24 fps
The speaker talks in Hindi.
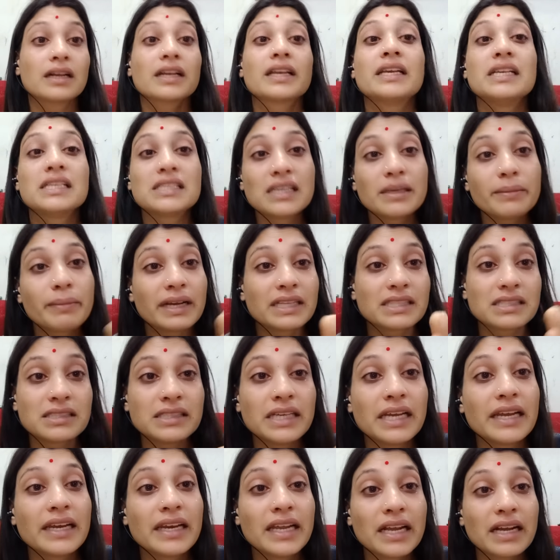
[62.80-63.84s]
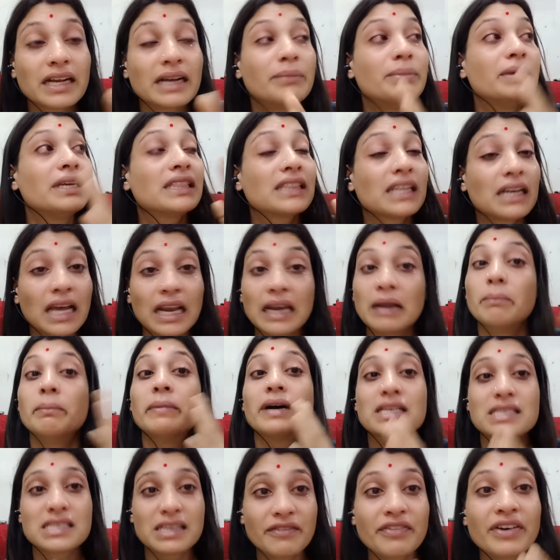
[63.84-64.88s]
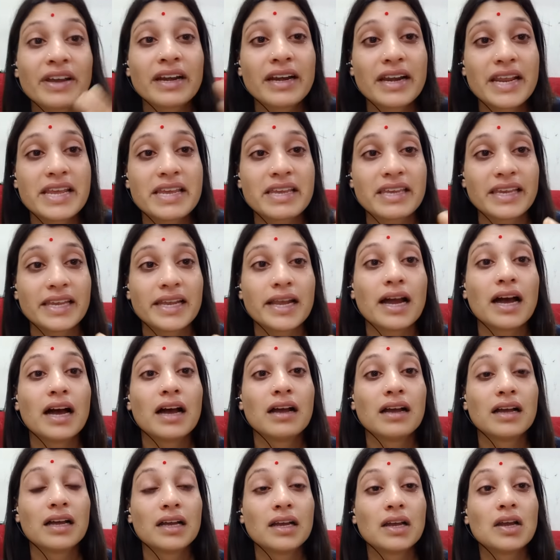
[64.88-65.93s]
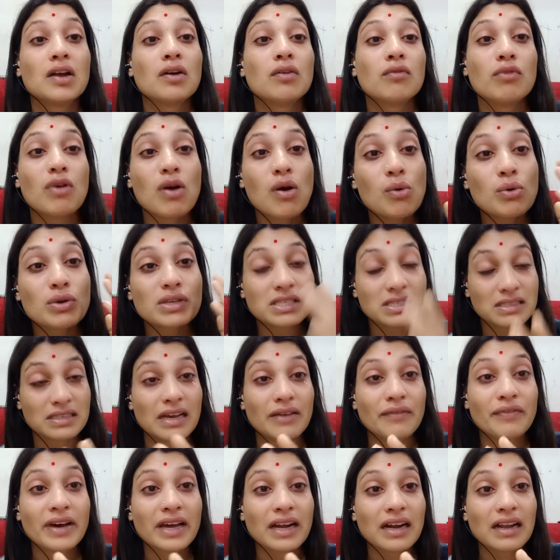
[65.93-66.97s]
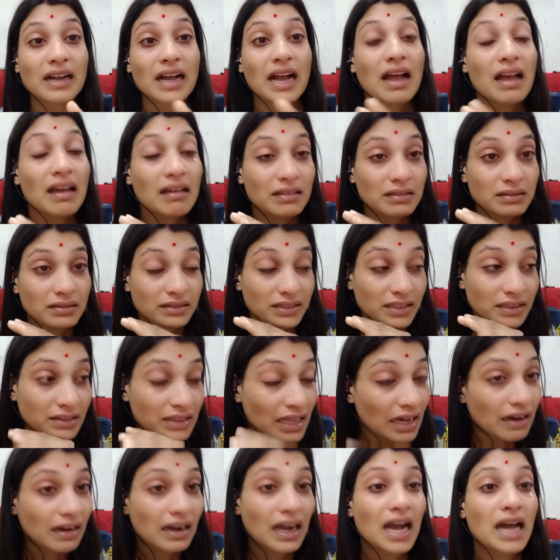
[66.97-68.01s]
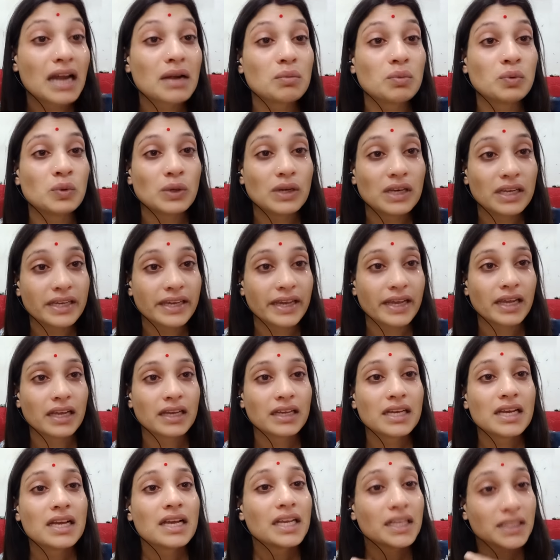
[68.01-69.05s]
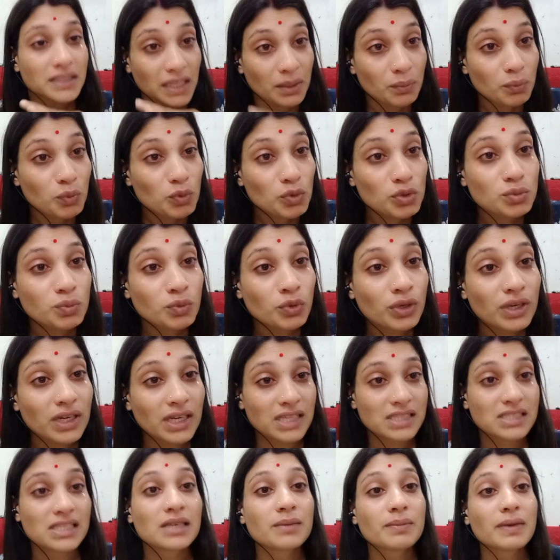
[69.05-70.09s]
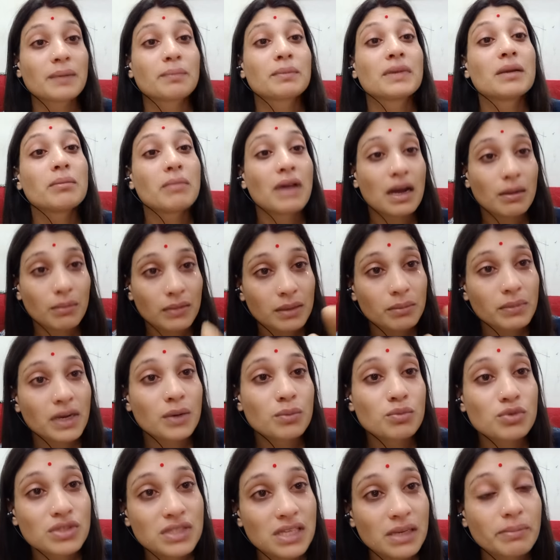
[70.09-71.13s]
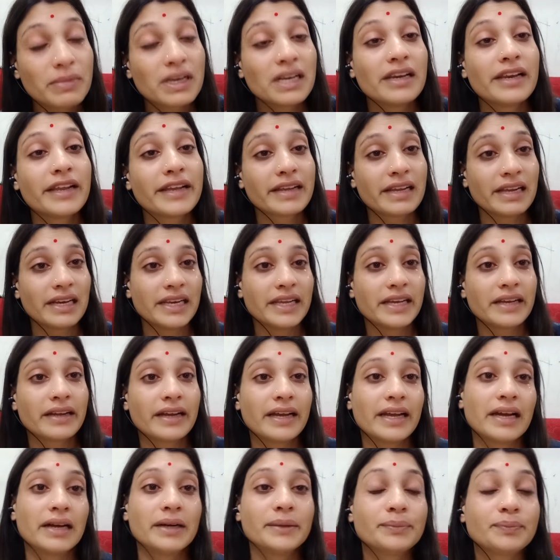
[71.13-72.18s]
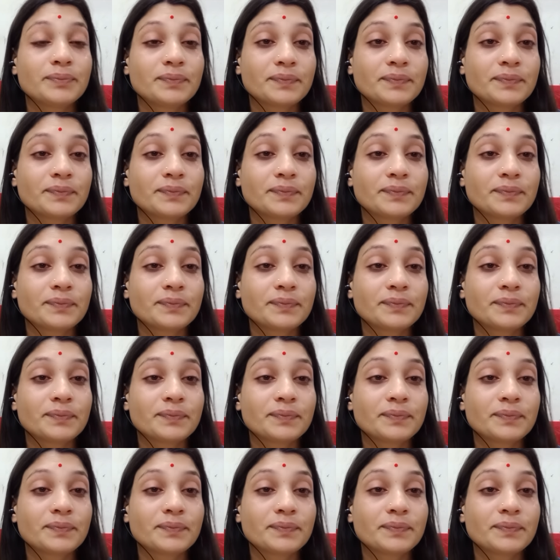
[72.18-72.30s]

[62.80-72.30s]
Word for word: किसी बच्चे ने कभी इतना लंबा सफ़र नहीं किया वो उस सफ़र का थकान भूल के सब कुछ भूल के सिर्फ अपने मामा मामू से मिलने के लिए गया